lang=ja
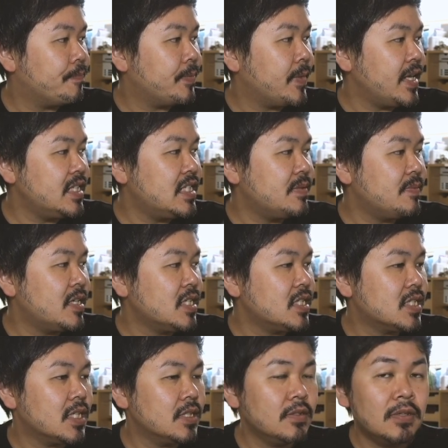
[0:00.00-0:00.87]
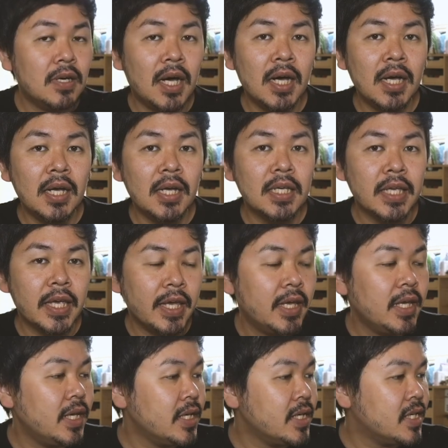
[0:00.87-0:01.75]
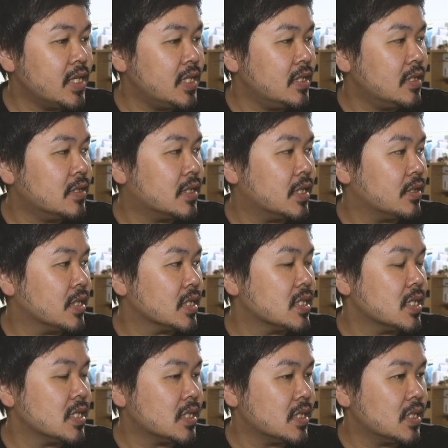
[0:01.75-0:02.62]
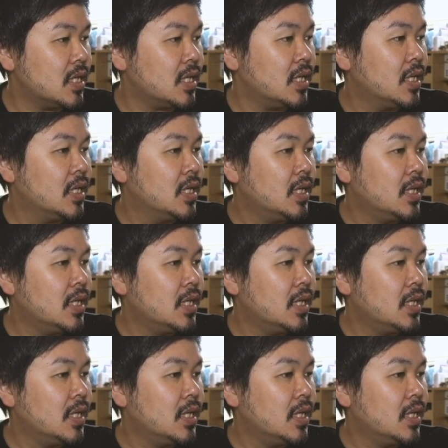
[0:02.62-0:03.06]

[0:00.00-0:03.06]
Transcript: で一番下の赤い平均っていうやつですね。